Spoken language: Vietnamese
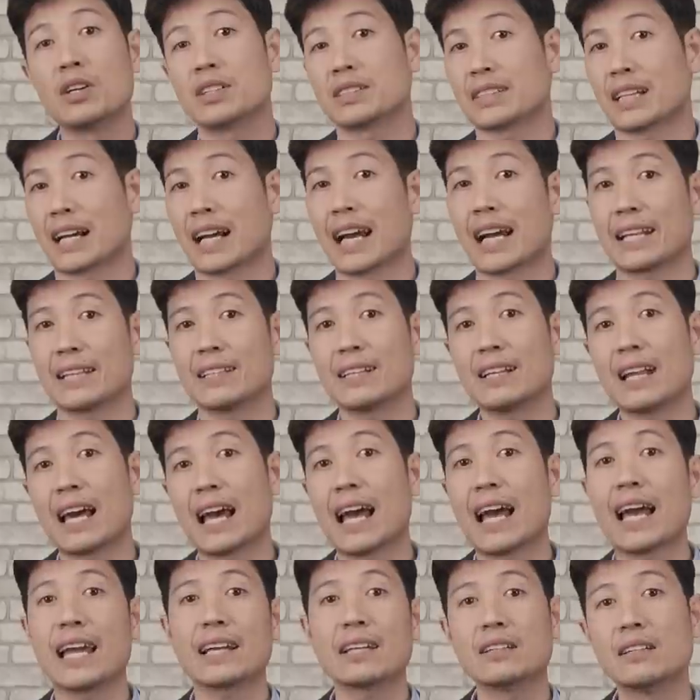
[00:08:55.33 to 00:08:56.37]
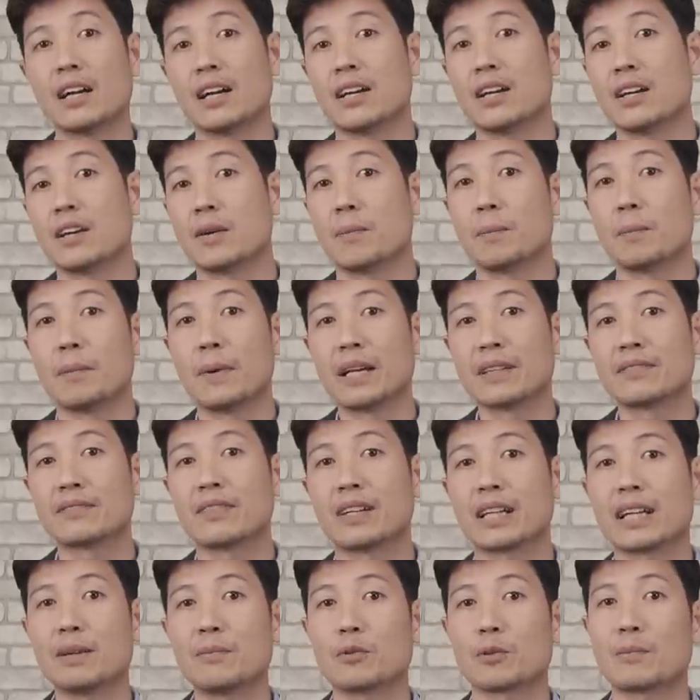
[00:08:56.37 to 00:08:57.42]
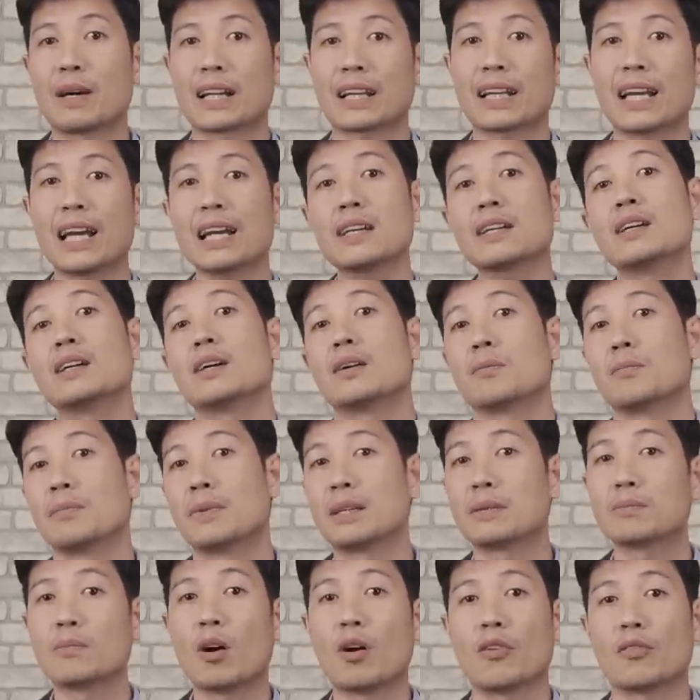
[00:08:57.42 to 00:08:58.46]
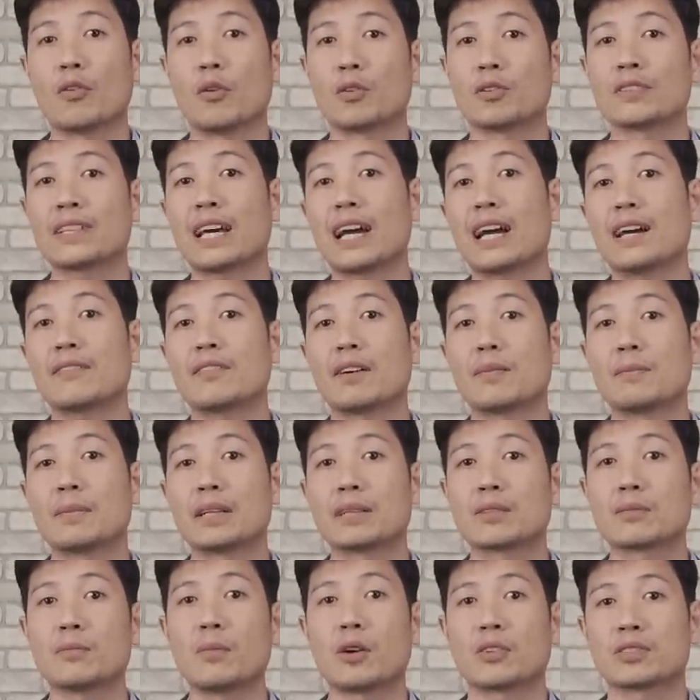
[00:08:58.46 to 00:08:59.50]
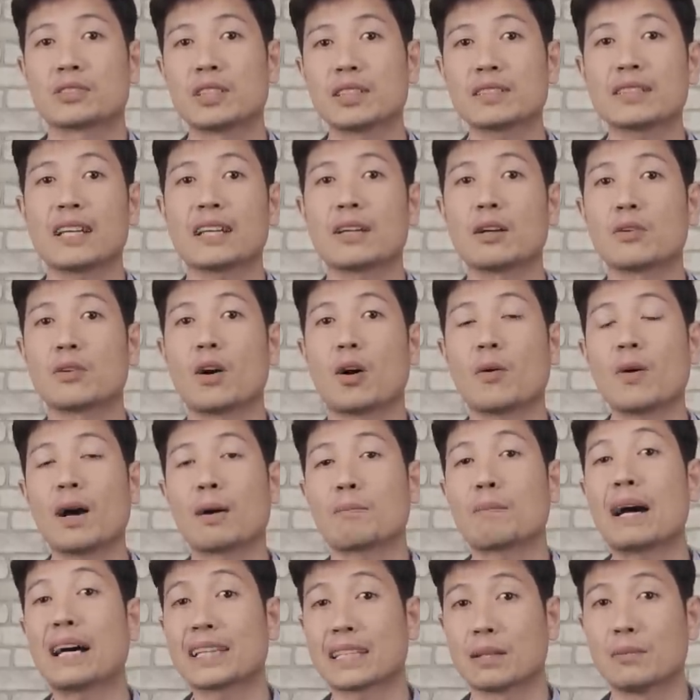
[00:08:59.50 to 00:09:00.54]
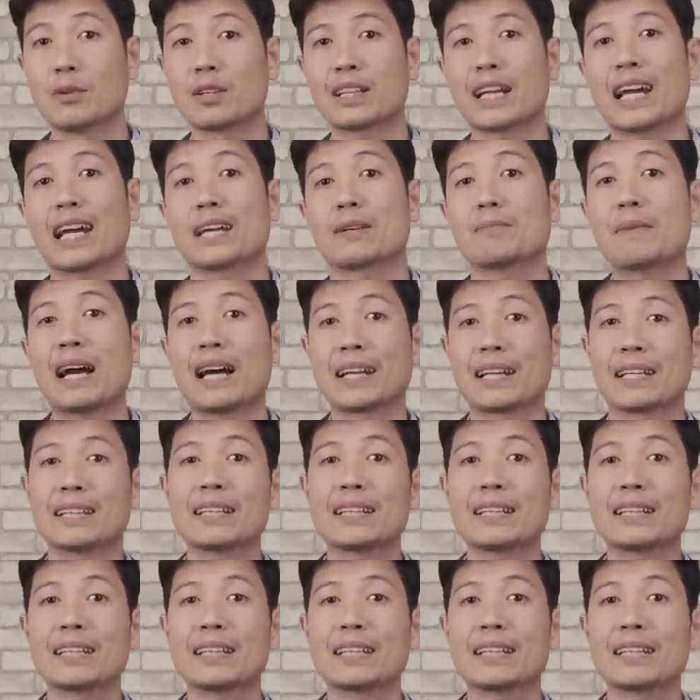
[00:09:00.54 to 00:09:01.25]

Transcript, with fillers: Chẳng hạn như là hai người, mình với cả một bạn khác, mình bỏ vốn ra và mình bỏ sức ra đâu đó khoảng 3 tiếng một ngày, bạn đấy